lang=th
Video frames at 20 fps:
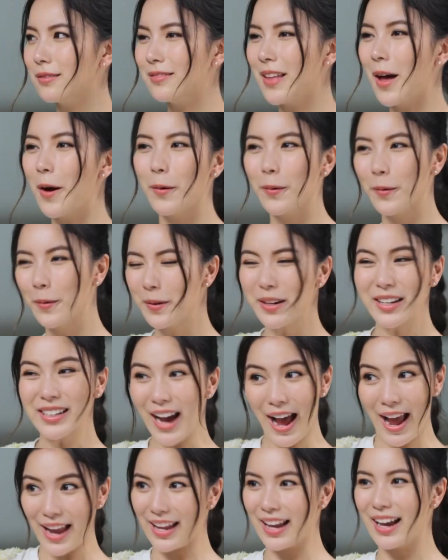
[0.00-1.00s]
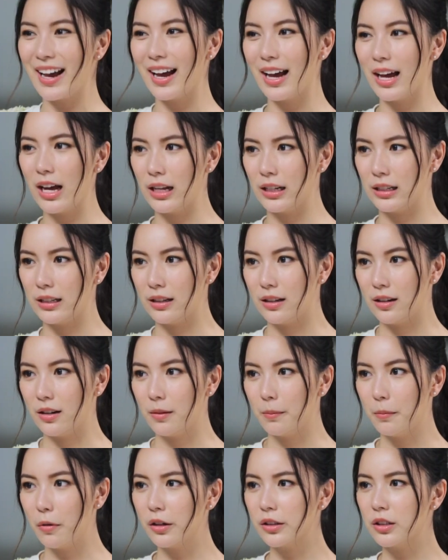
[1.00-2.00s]
แต๋วเหนื่อยอะค่ะ
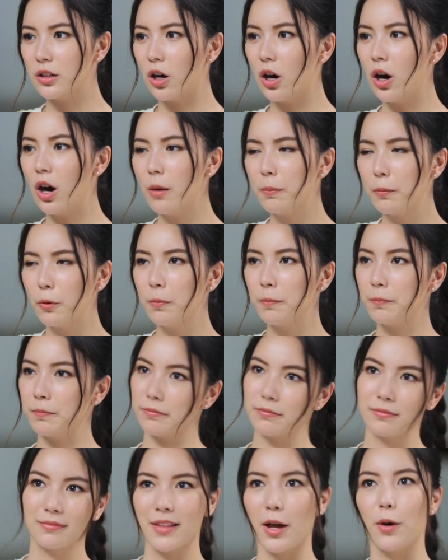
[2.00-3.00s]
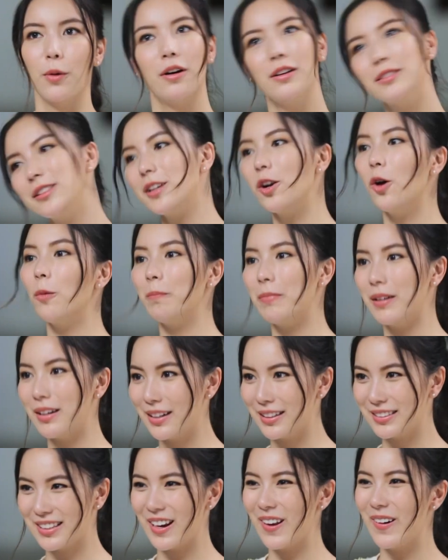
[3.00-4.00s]
พอถึงห้องปุ๊บแต๋วก็สลบไป
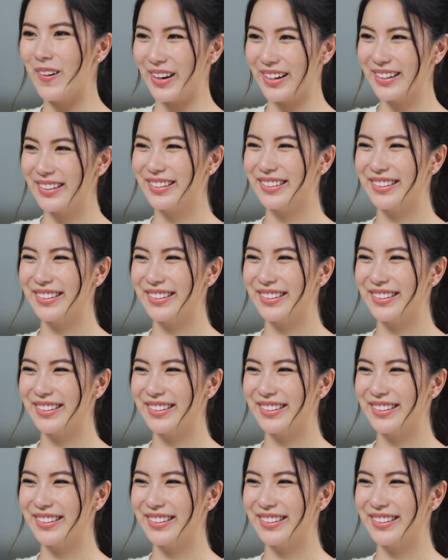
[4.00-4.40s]
เลยตลอด